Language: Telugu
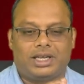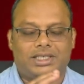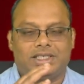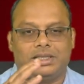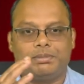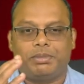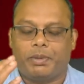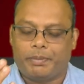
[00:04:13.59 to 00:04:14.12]

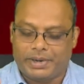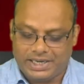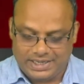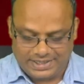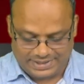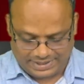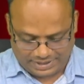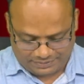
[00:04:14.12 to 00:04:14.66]

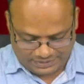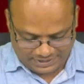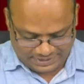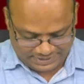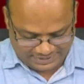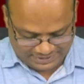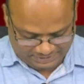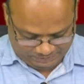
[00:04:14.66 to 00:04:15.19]
రక్షింపబడిన
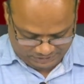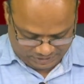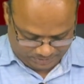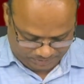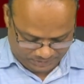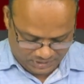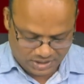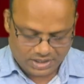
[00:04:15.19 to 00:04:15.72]
తర్వాత జీవితం